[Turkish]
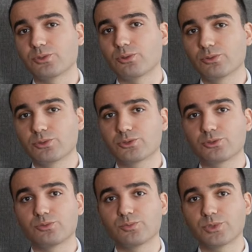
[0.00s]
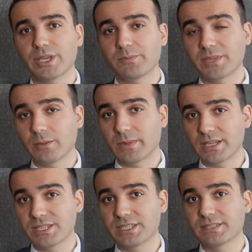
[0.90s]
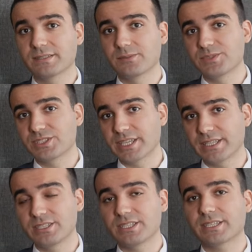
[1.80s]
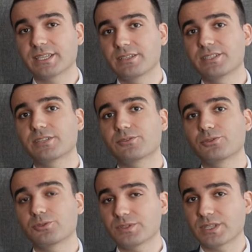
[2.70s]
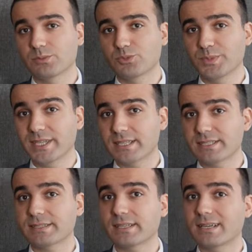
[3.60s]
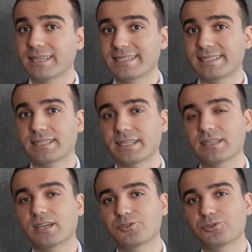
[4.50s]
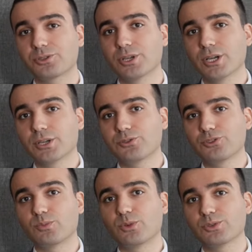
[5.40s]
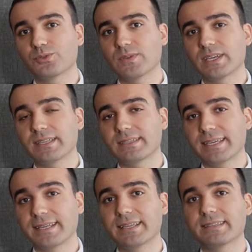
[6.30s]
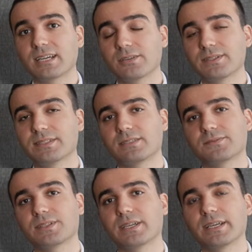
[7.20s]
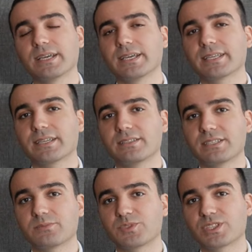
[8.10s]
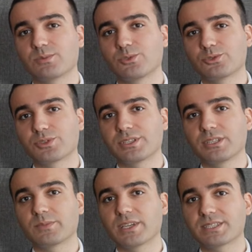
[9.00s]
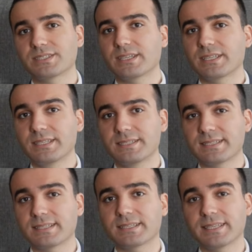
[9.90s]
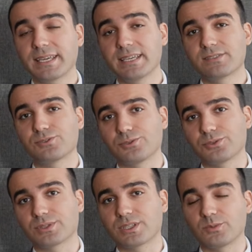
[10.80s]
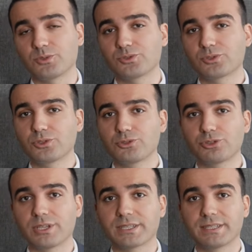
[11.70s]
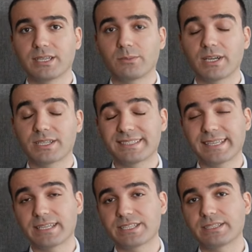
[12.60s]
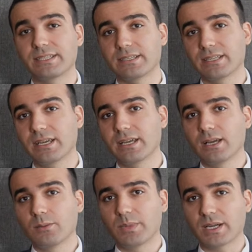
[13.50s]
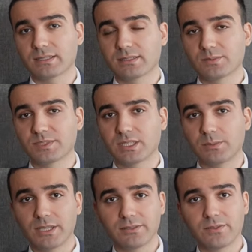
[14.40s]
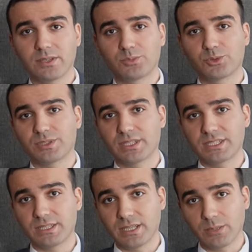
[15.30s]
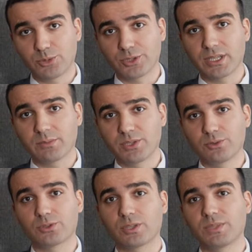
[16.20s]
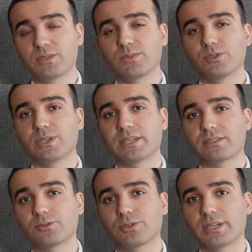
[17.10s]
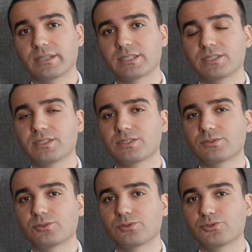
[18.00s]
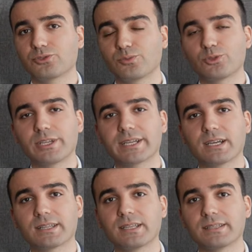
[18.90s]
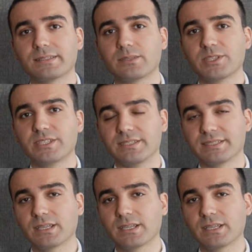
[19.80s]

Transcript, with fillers: Oldukça olumlu. Hep yabancı yatırımcı gelecek gelecek diyoruz. Hani bu birazcık daha hisseden daha çok Eurobond ve TL tahvil tarafından gelecekmiş gibi gözüküyor İlk başta. Hisse sanki en son gibi gözüküyor. Şu anki yabancı tercihlerine baktığımız zaman ve burada da işte reproda 1.1 milyar dolarlık giriş oldukça olumlu olarak adlandırabiliriz.